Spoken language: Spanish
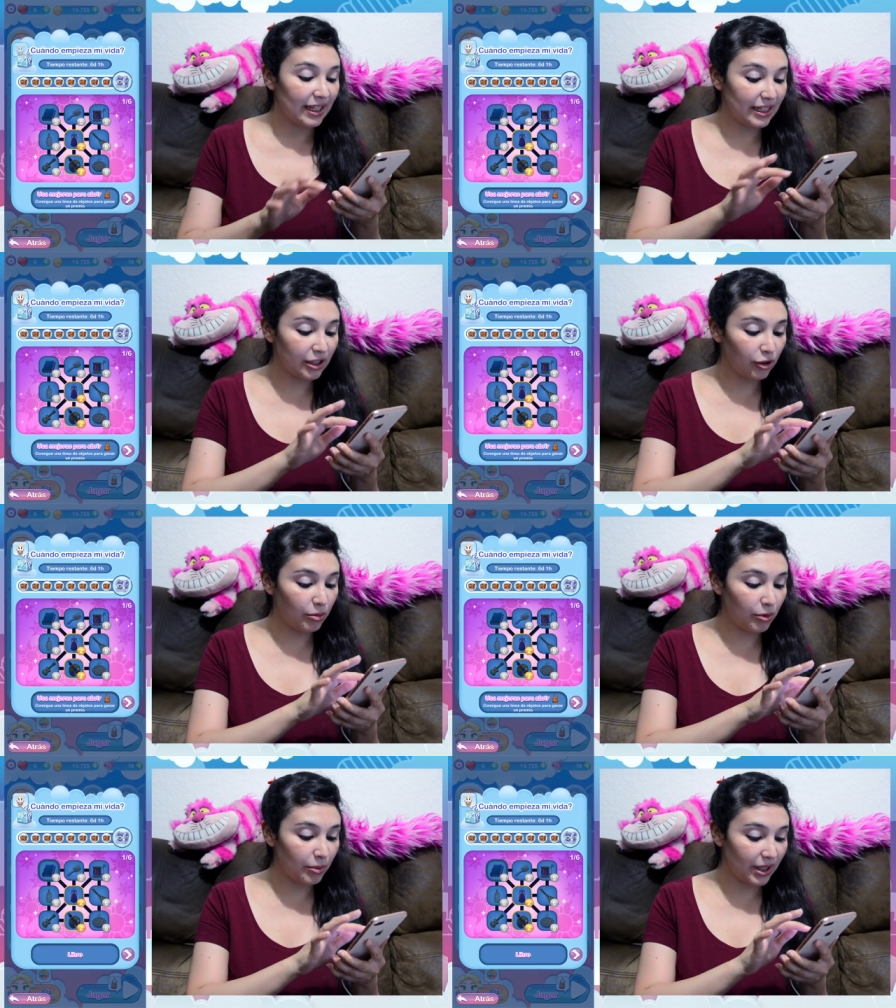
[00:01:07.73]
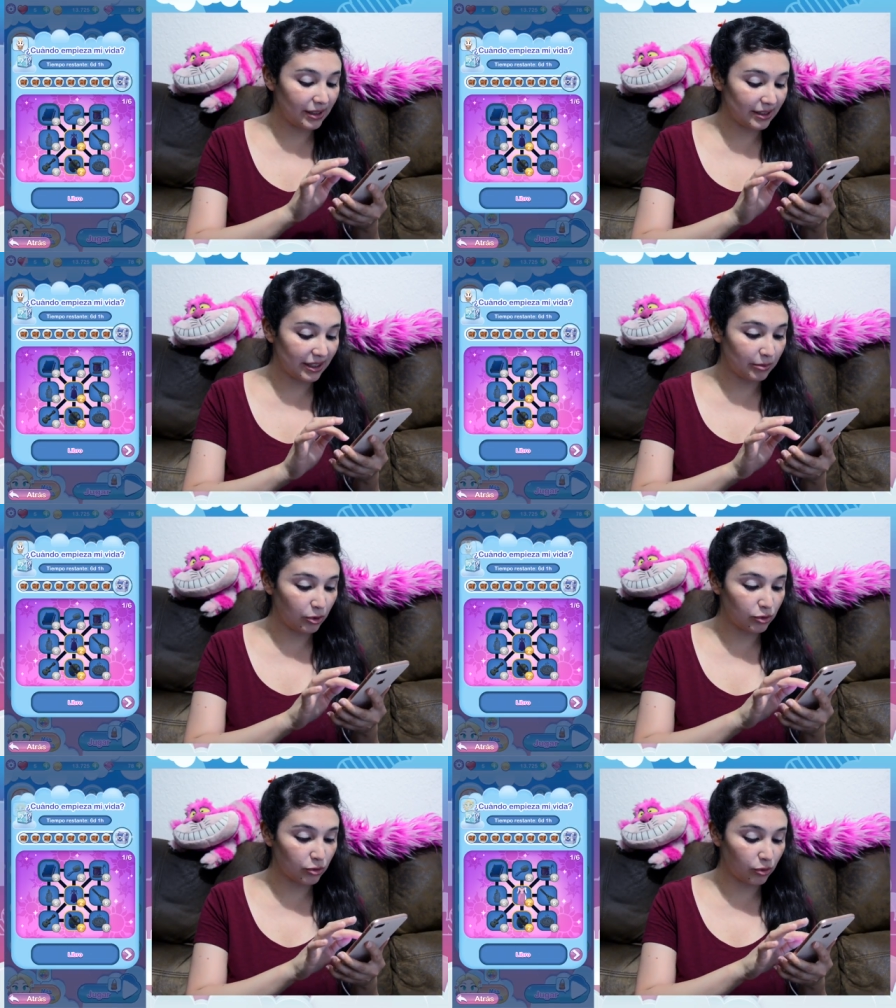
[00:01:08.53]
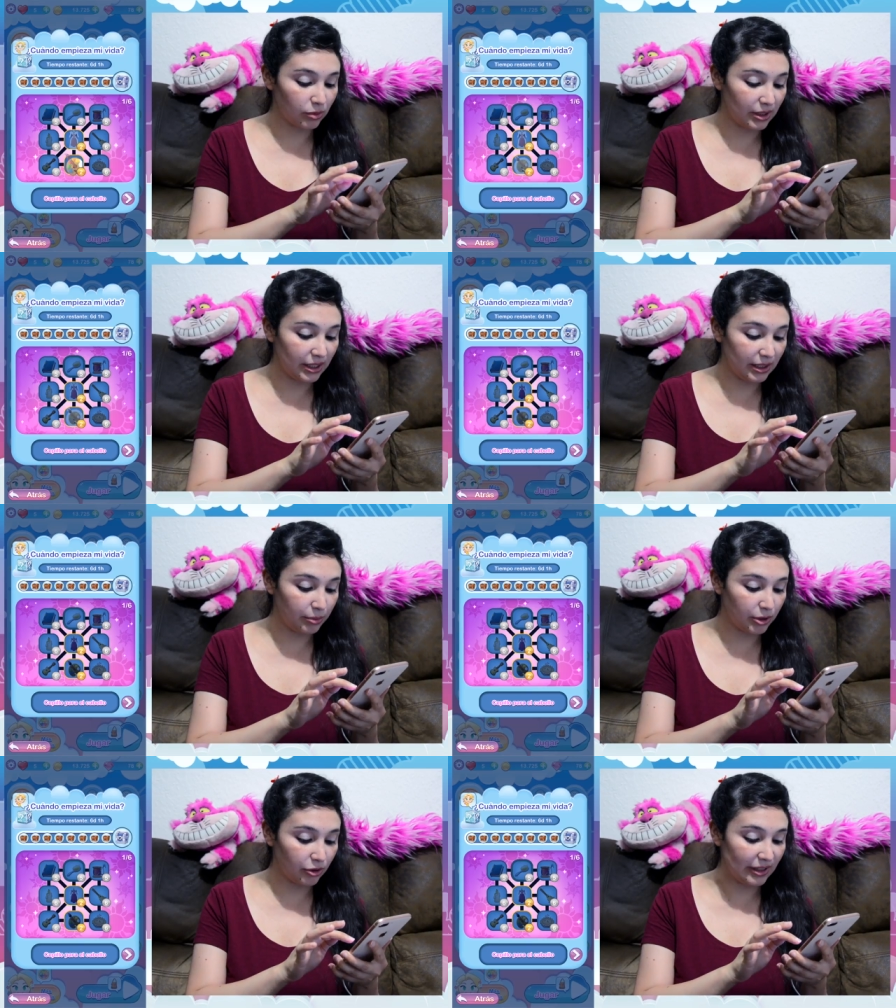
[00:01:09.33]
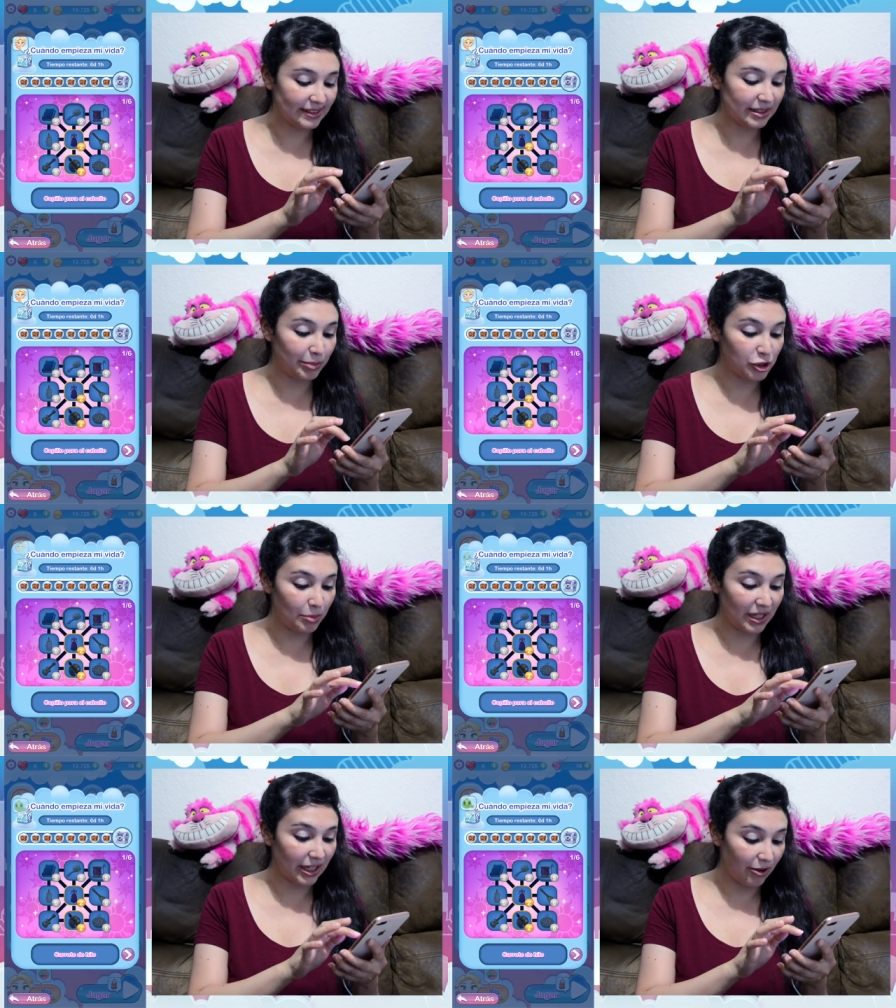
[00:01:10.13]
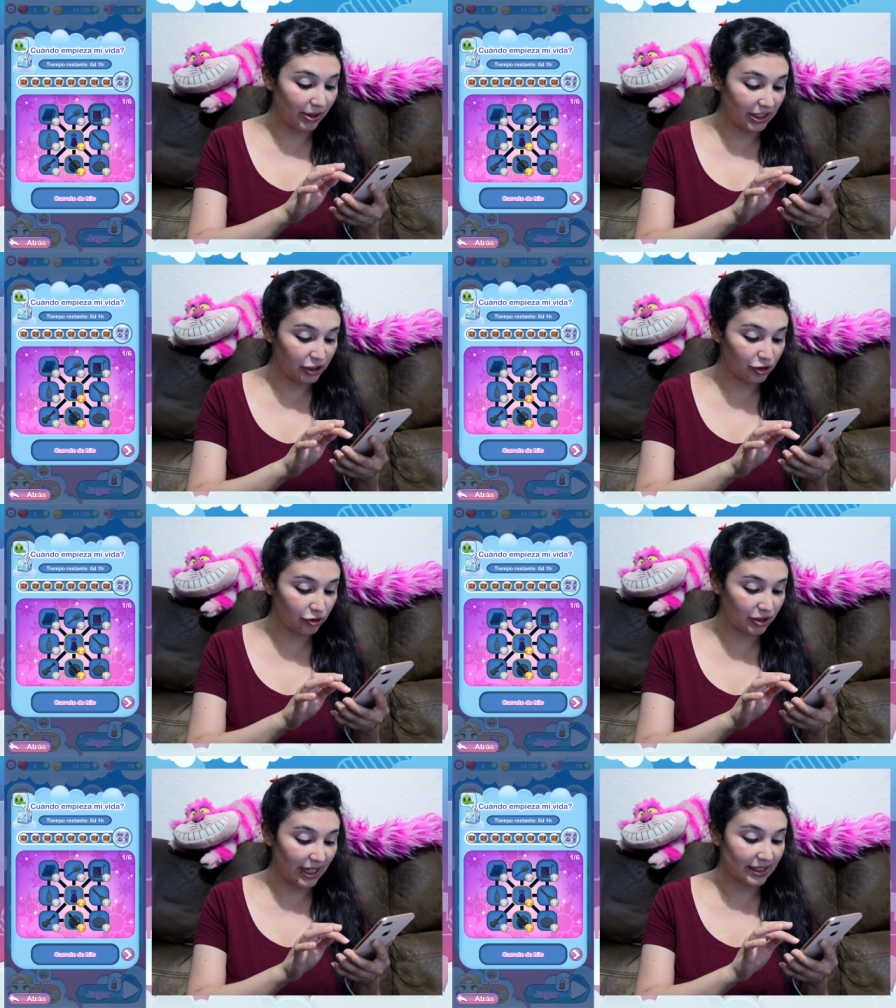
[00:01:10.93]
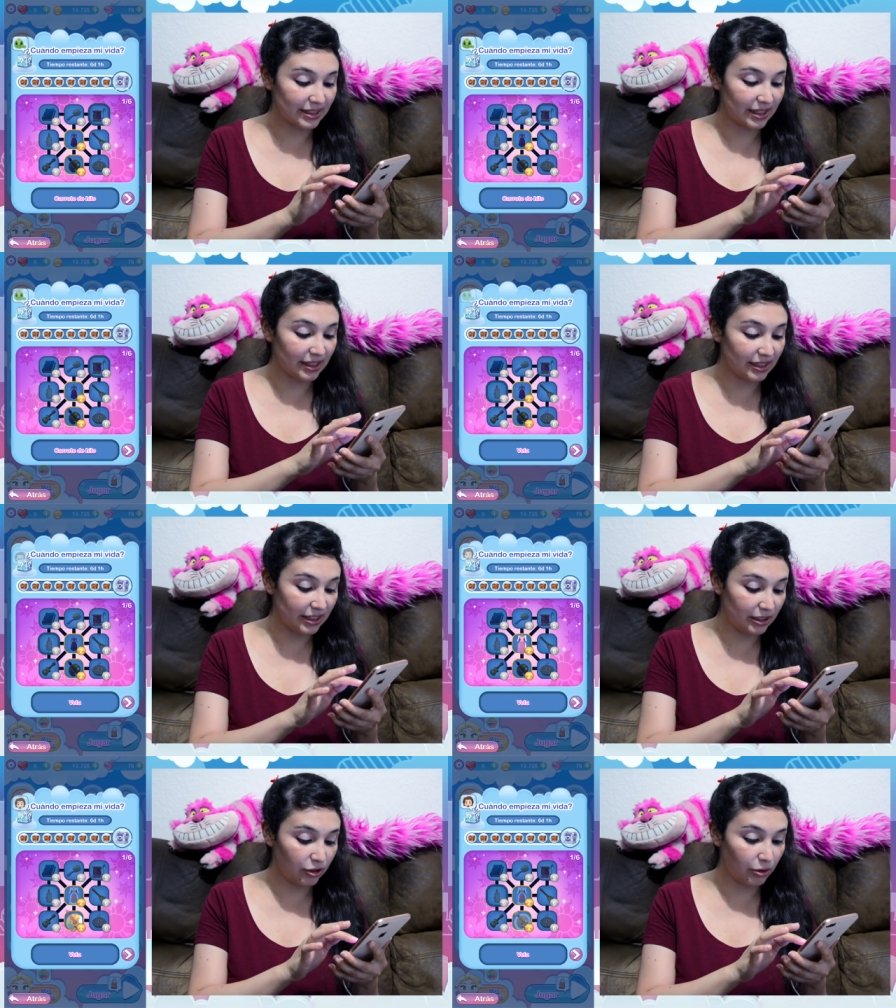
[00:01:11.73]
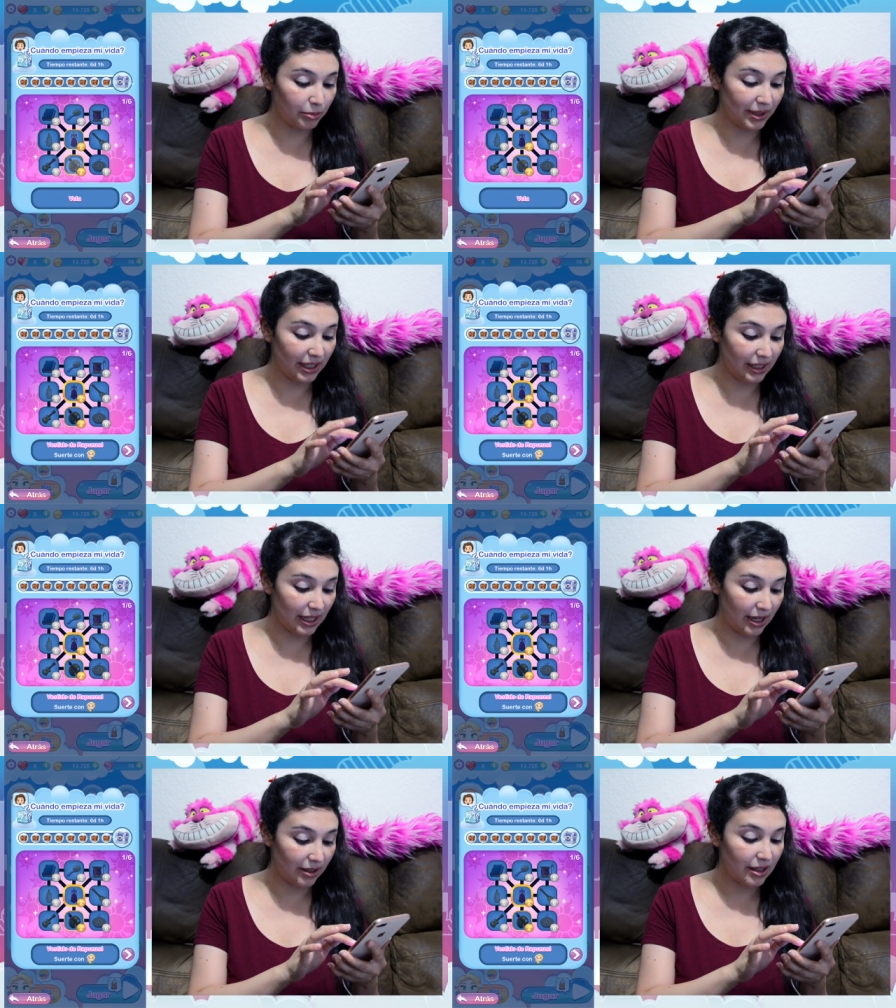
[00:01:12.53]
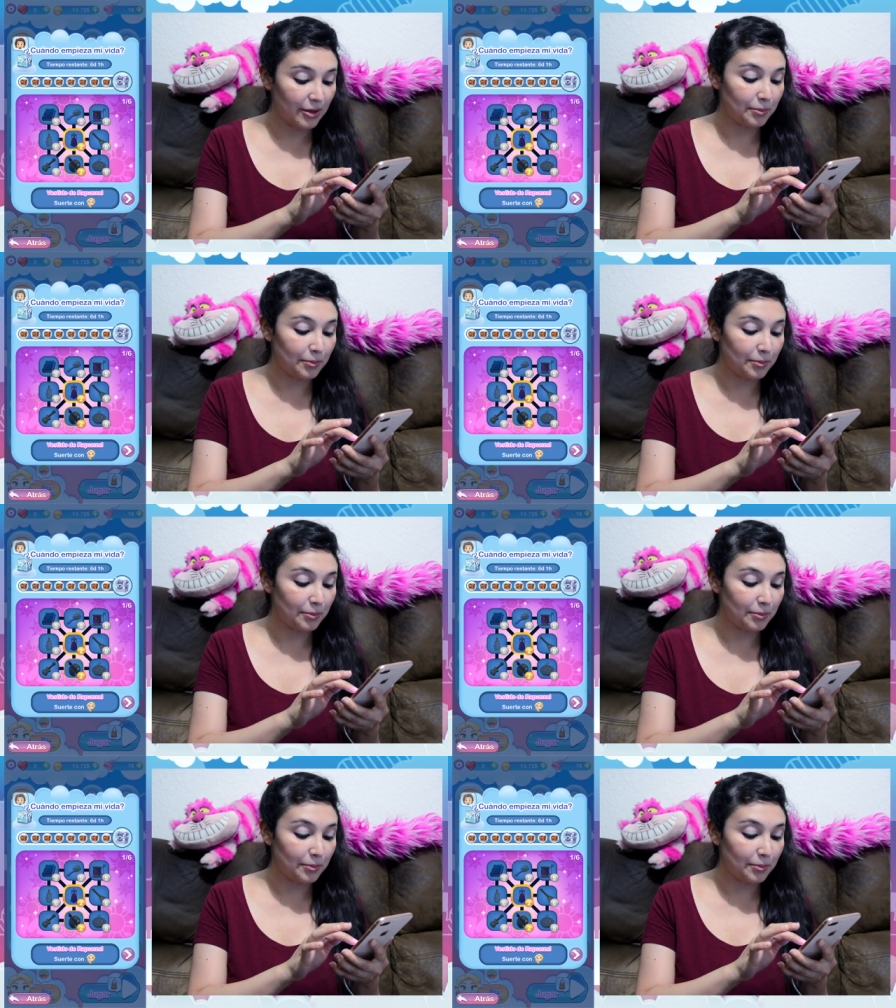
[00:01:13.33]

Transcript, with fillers: y como ven tenemos un libro, el cepillo para el cabello, carrete de hilo, vela,